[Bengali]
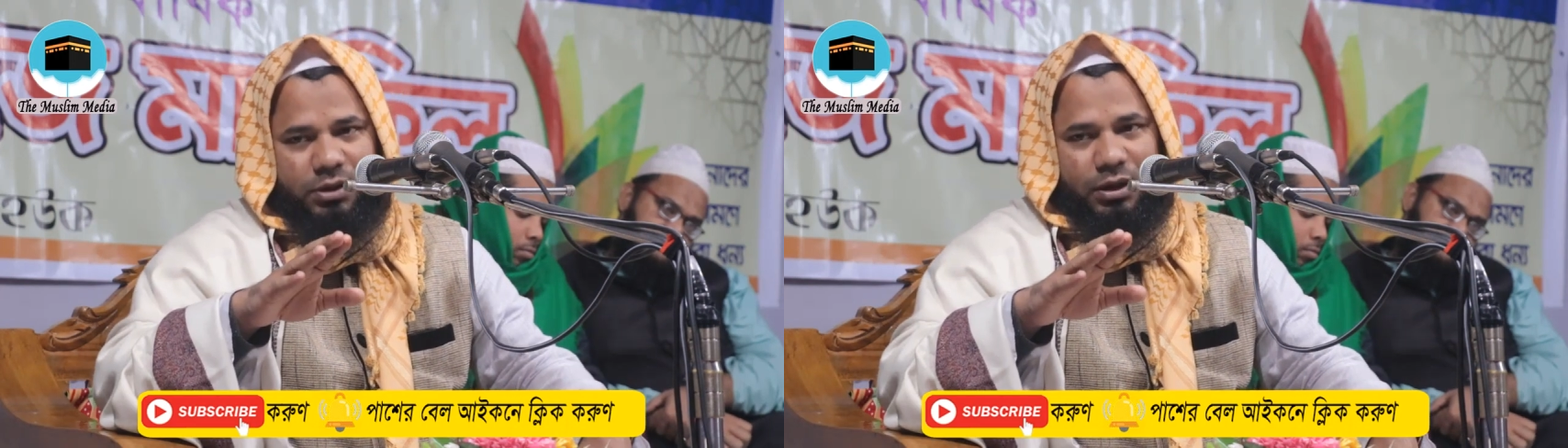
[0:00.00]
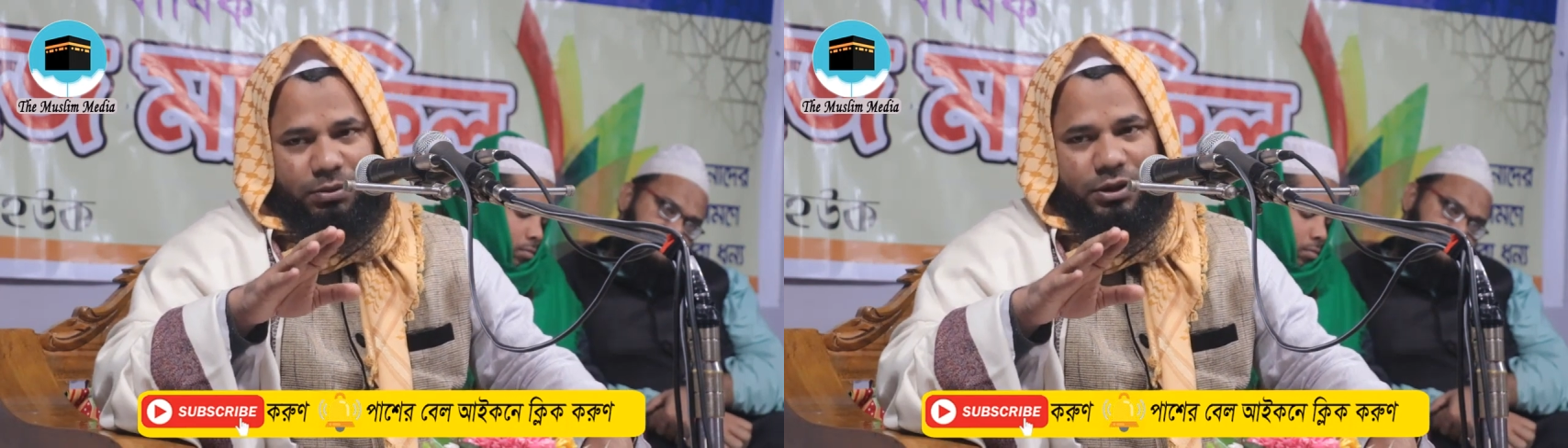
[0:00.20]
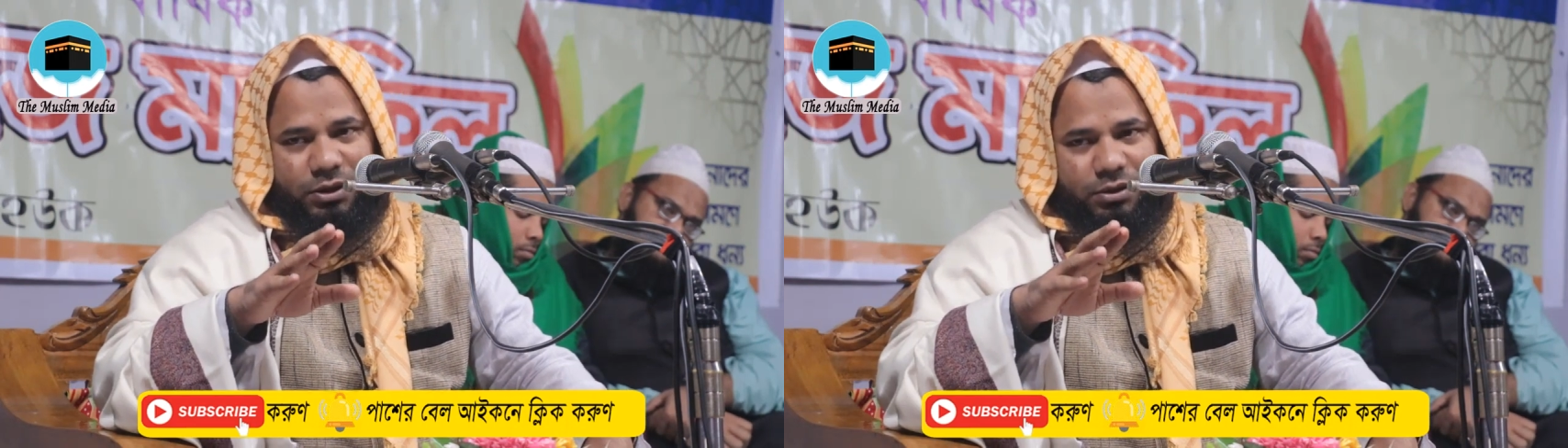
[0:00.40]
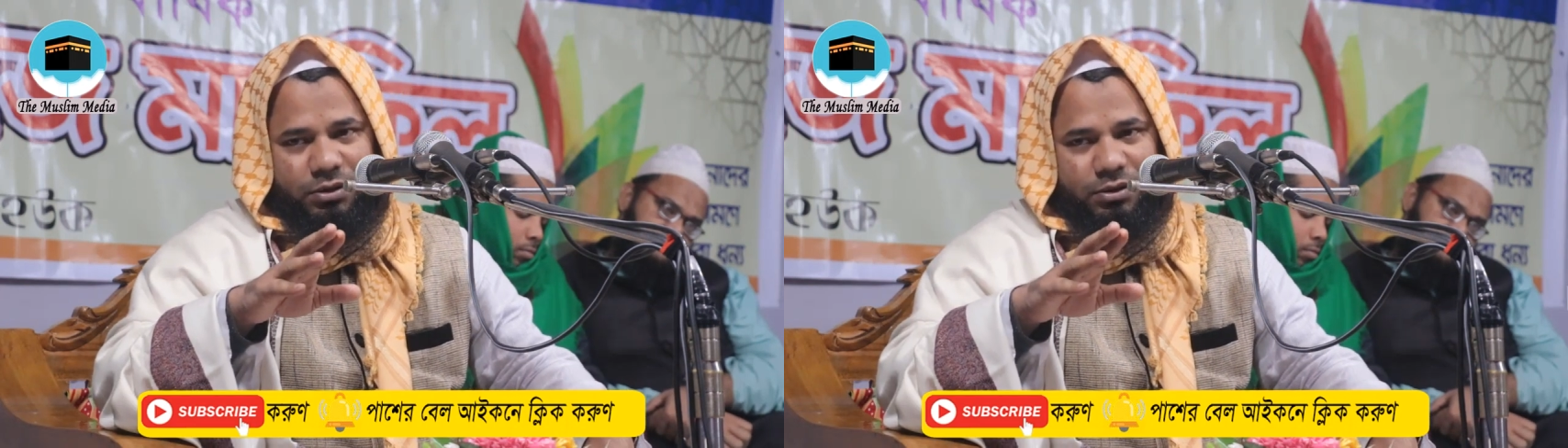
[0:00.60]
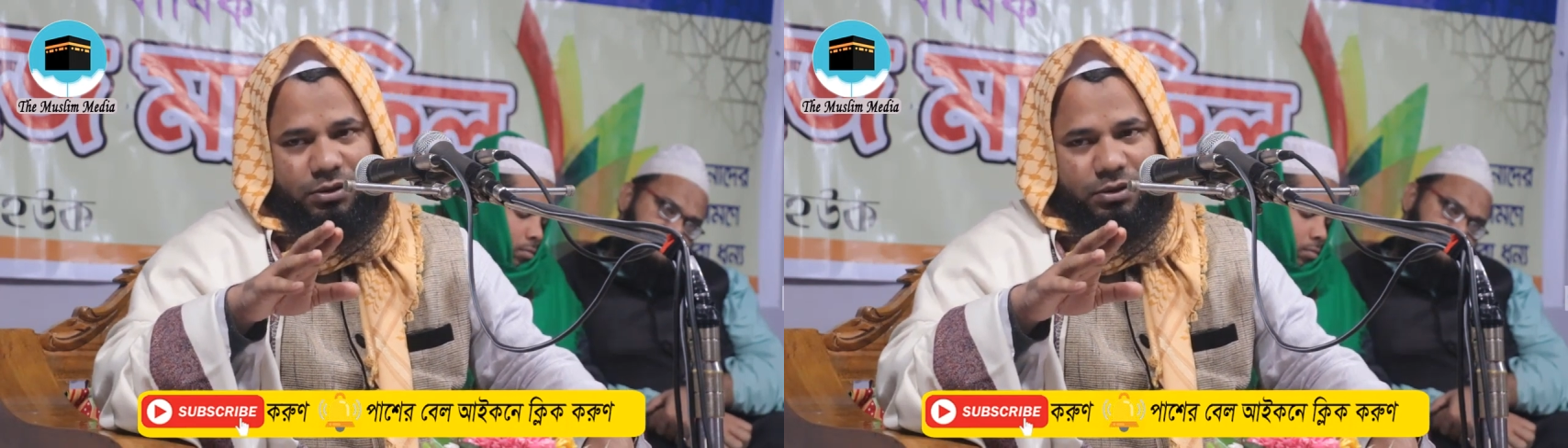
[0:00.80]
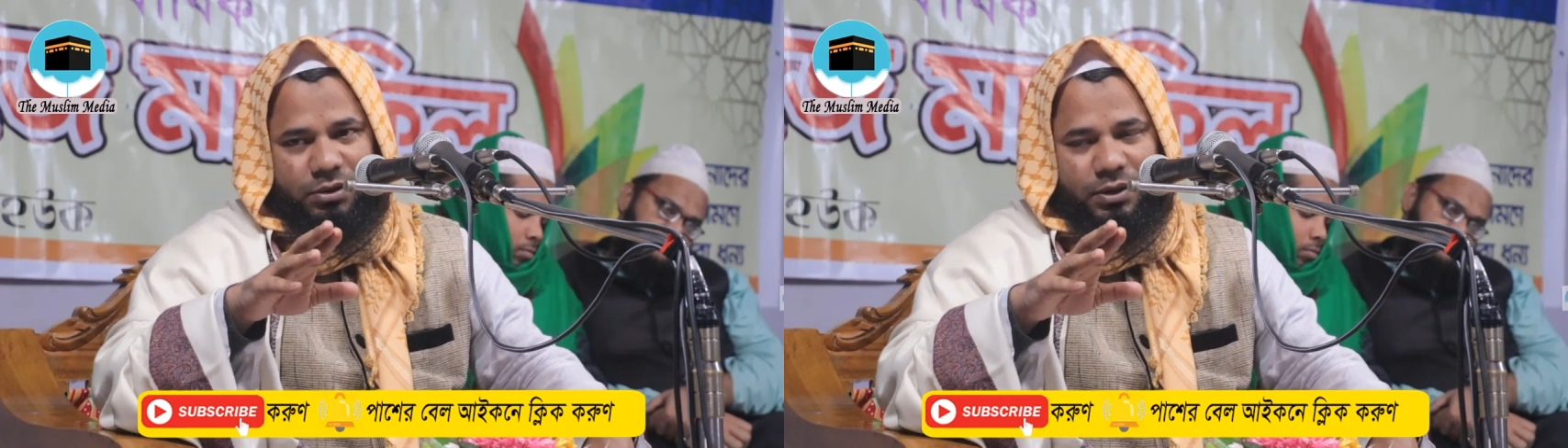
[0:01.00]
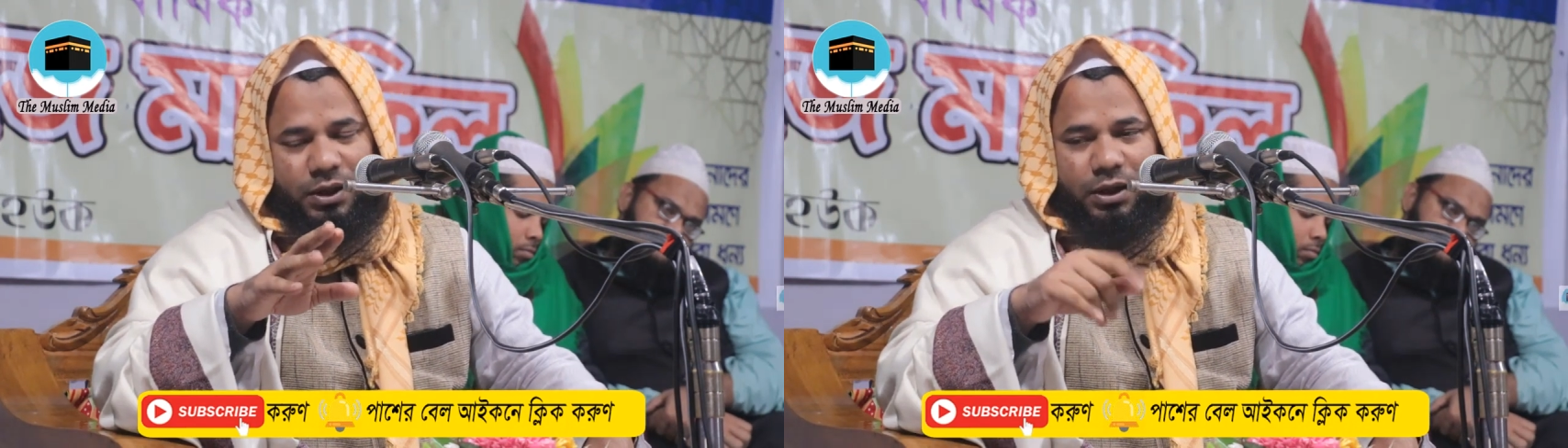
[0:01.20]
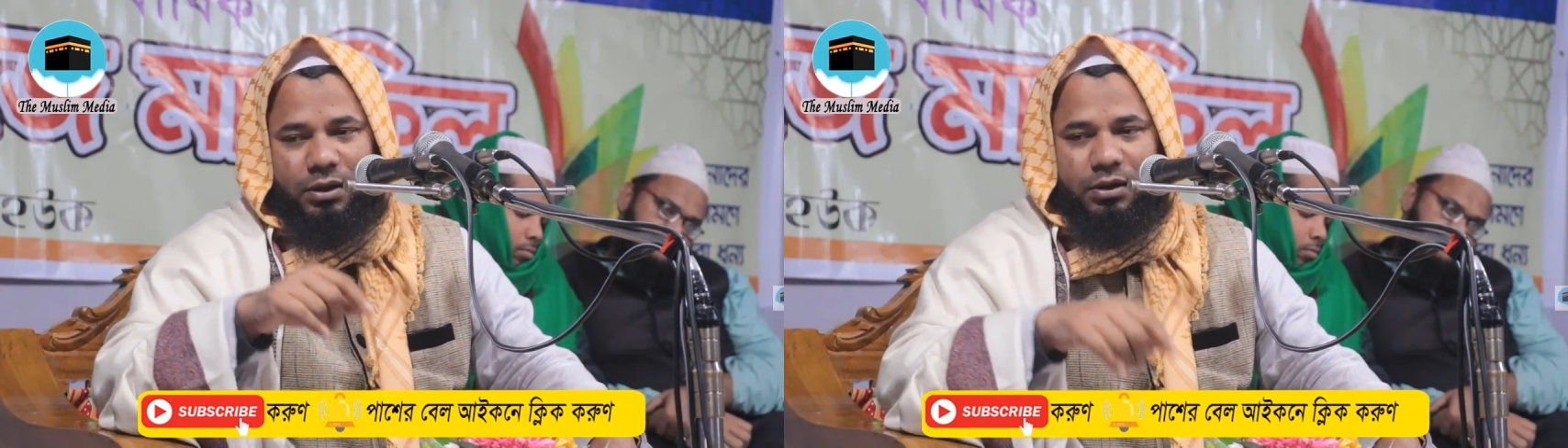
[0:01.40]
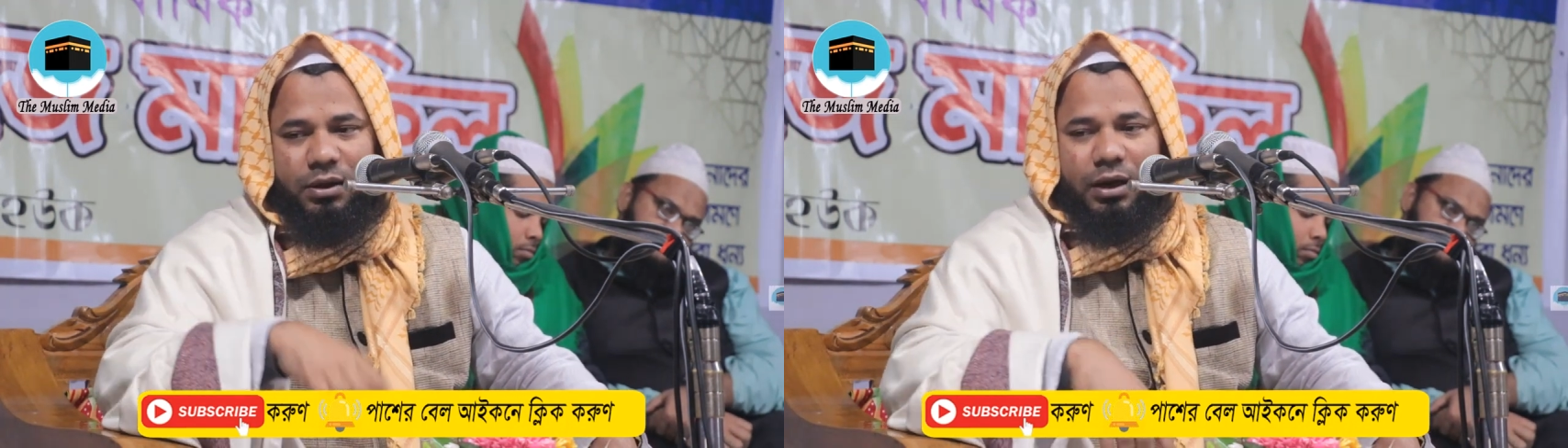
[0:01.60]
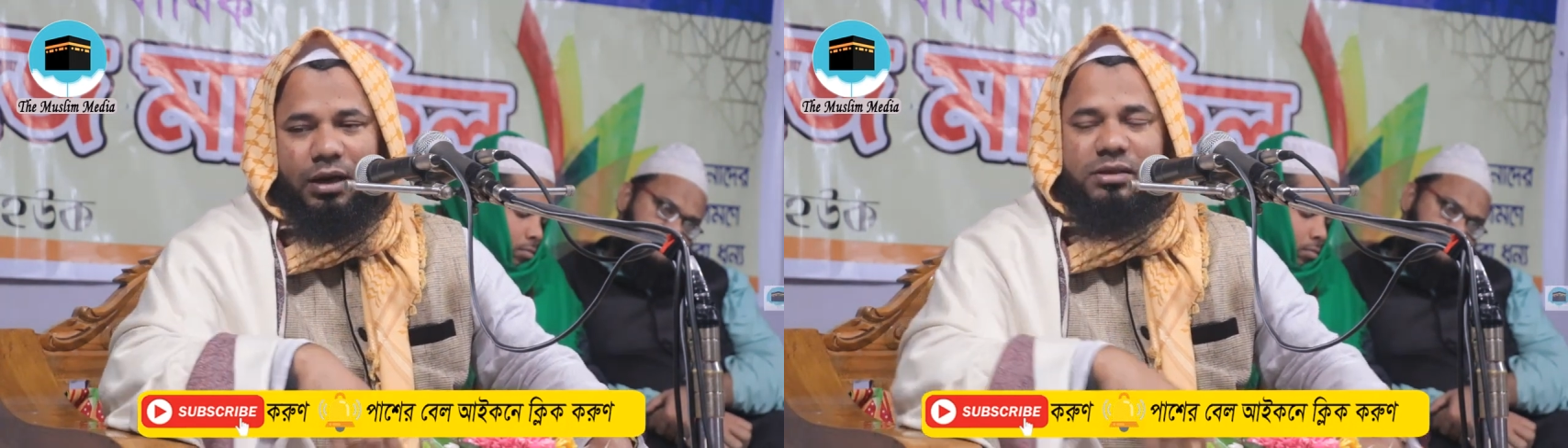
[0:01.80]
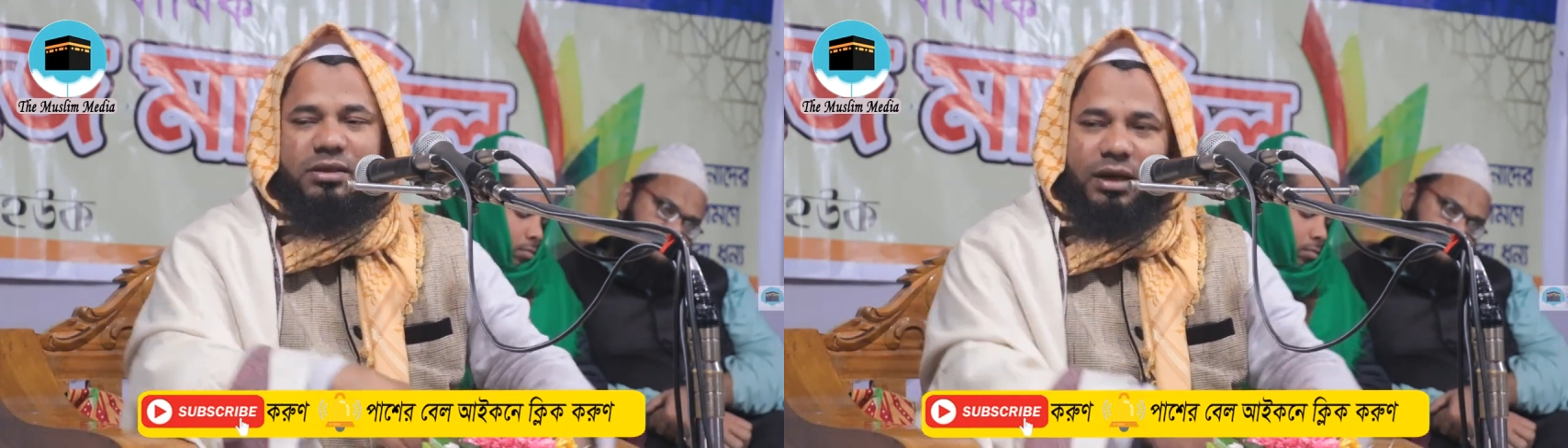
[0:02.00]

না বেটি আর